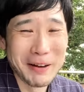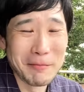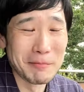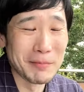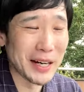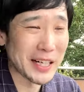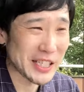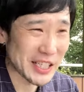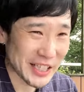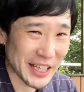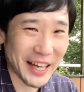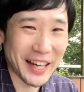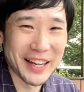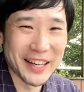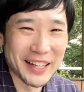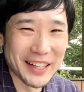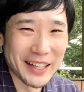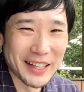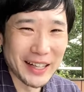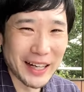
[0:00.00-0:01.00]
マジで。
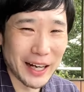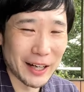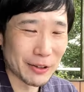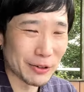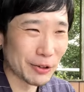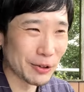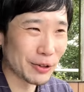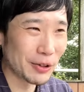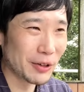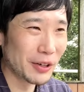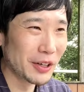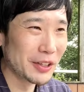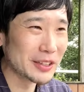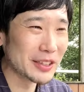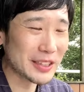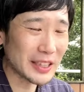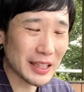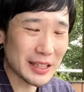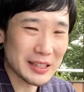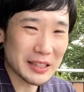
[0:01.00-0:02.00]
あの、
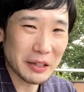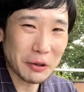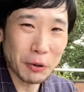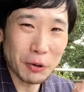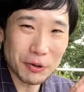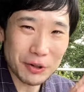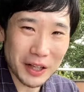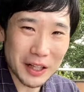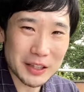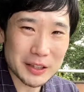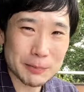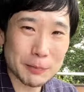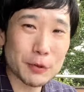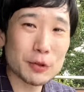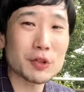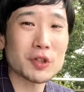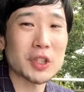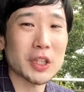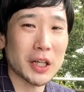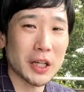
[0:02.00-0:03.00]
全然
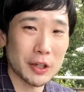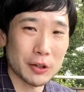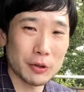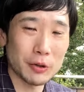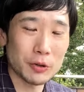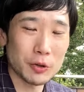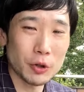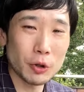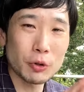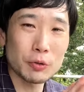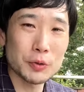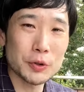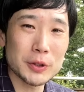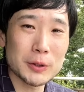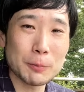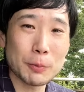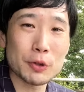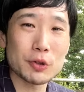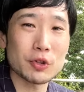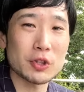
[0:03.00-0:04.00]
ホラースポットじゃないよ。恐怖
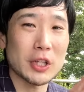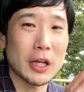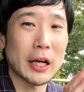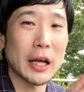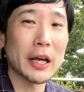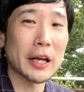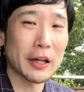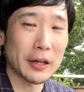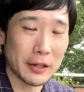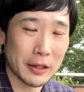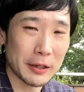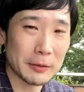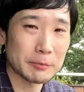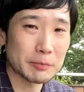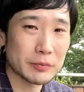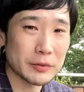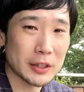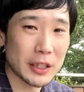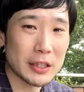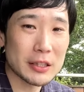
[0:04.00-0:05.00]
スポットじゃないからね。
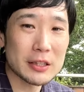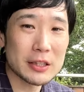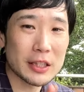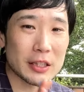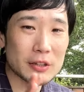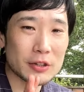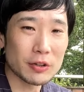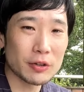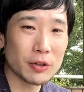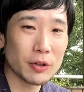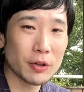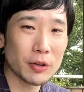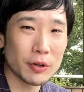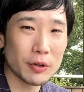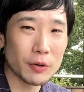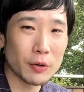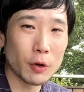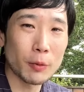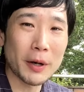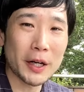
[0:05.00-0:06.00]
全然そ
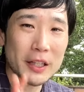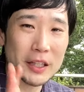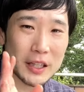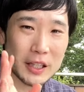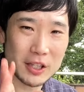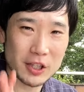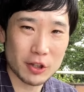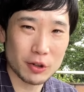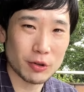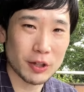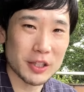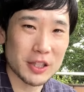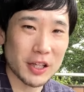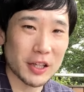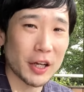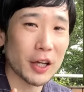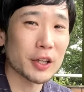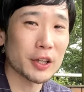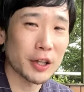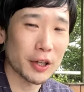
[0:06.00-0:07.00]
の、お化け屋敷とかじゃ
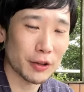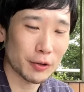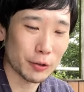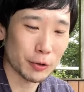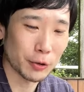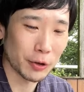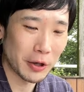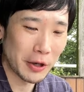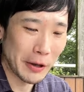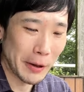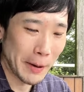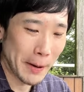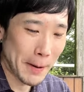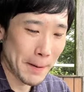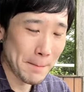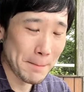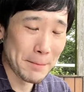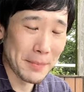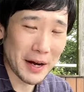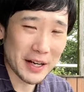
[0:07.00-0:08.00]
ないんだけど、
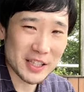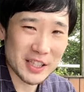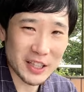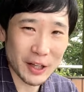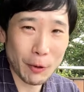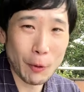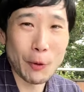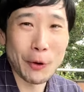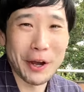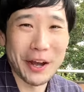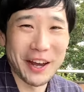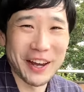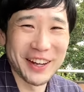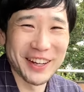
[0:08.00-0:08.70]
マジで怖え。